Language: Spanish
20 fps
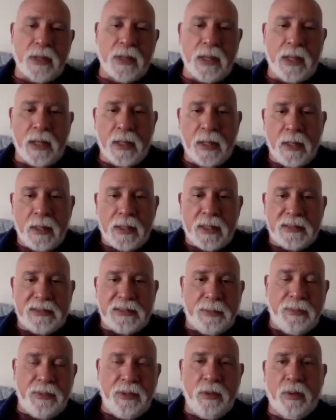que han
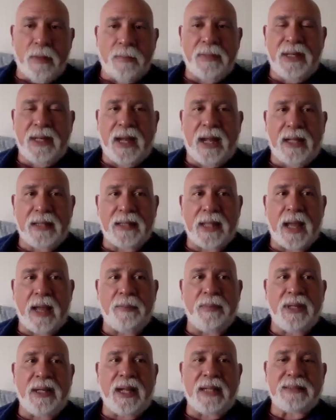recibido hasta
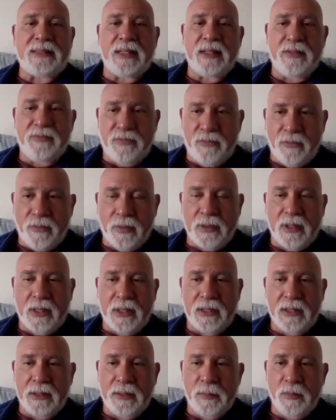amenazas de,
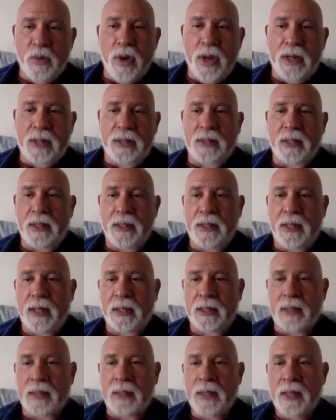de, muerte y
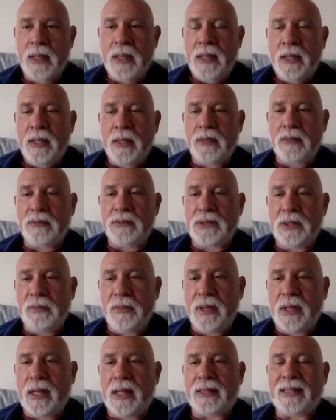han
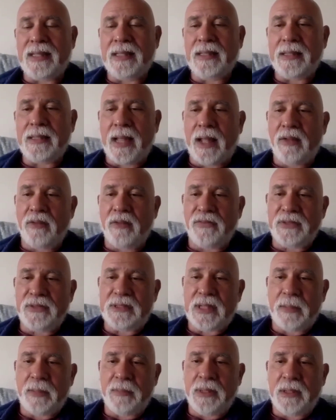inclusive han atentado
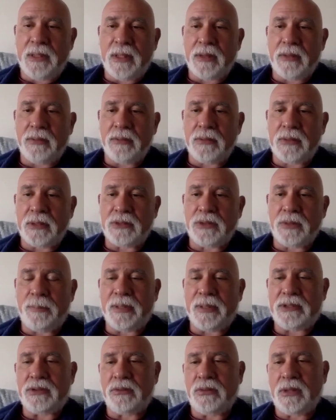físicamente contra su
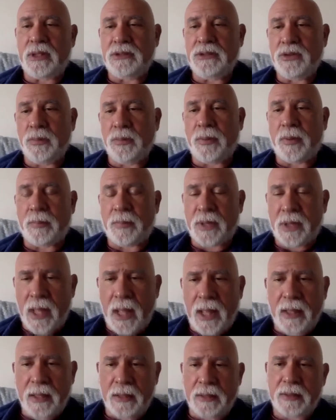persona y sus
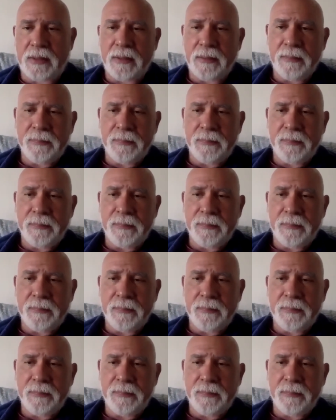propiedades.